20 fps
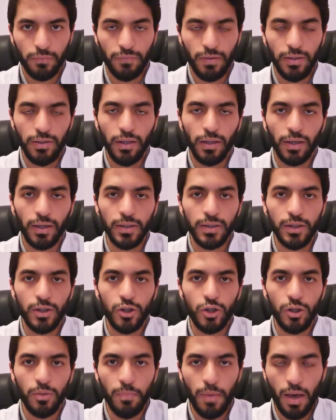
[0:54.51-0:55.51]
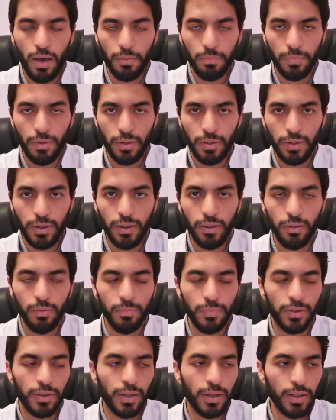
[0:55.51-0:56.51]
فإلا لقيتي شي ماء
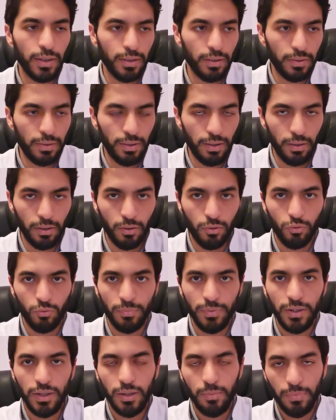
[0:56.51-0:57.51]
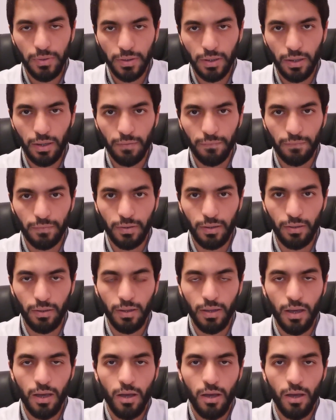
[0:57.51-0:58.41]
بديل من غير ديال الروبيني من الافضل